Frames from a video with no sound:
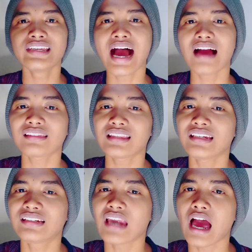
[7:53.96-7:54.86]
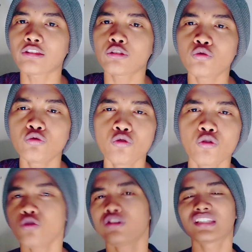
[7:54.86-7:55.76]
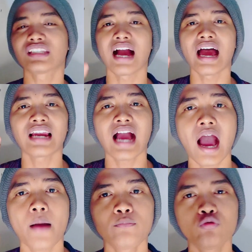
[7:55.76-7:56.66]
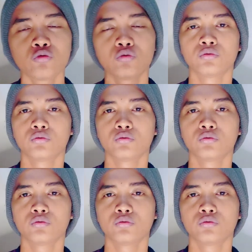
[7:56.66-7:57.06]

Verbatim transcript: yang tidak tulus dengan kamu.